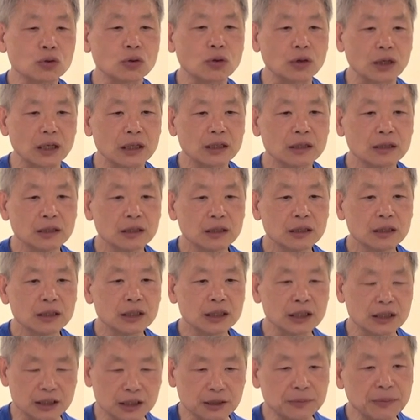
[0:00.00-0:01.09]
错了，
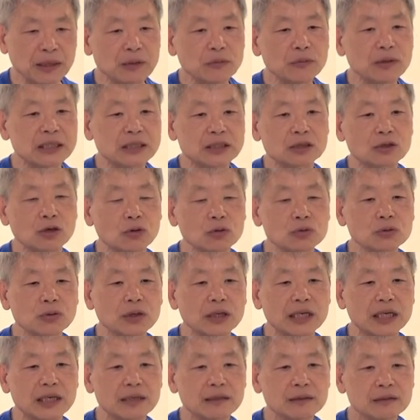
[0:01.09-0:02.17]
你即便位置揉
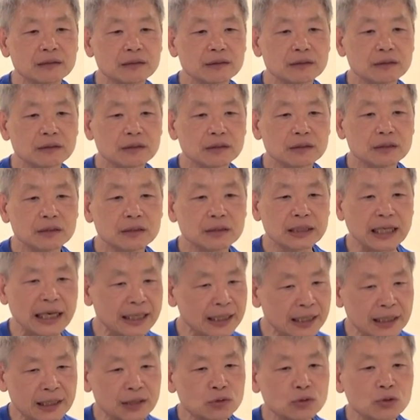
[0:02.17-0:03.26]
对了，
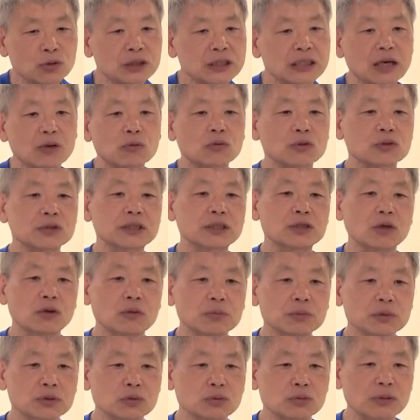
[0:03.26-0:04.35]
但很多效果是揉
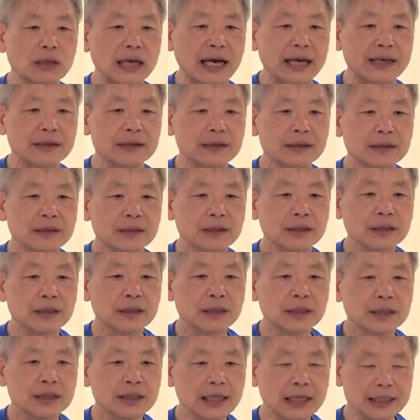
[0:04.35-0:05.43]
不出来。
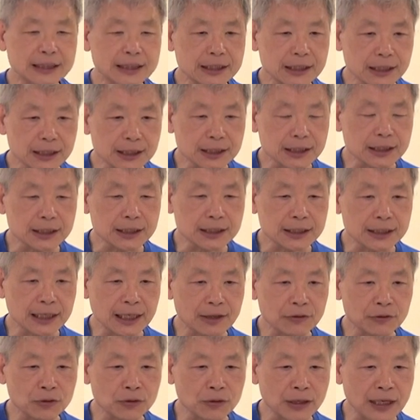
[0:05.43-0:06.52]
那姿势是
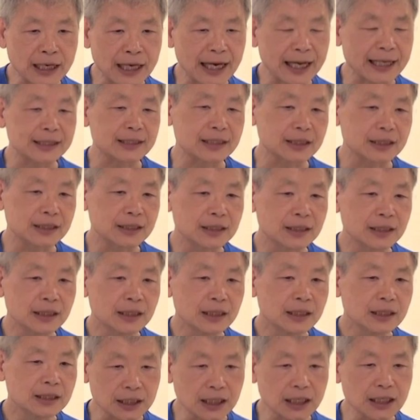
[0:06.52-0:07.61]
要用看的，
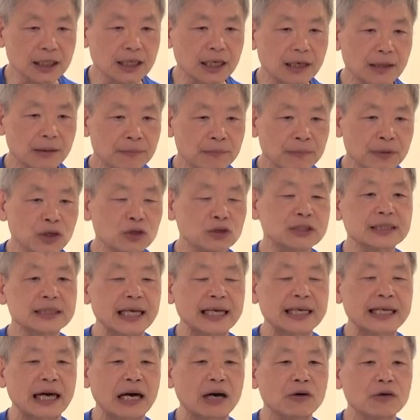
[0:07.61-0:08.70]
第一个没有
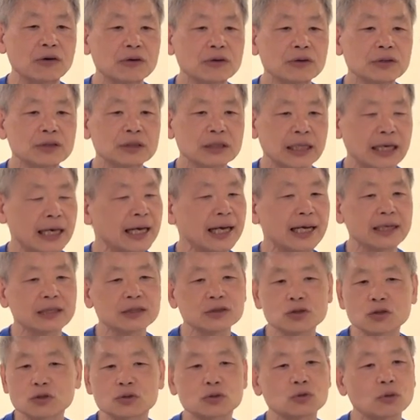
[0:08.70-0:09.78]
站好，它
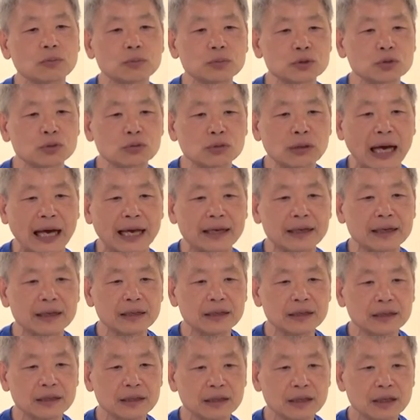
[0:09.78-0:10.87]
就做不出来。
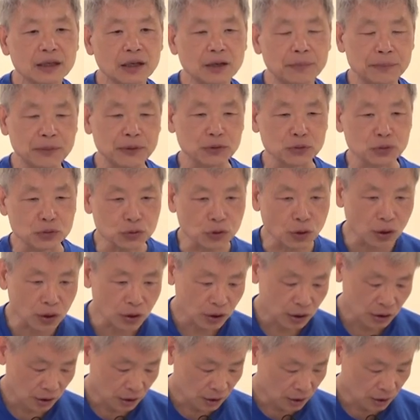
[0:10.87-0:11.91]
啊，比如说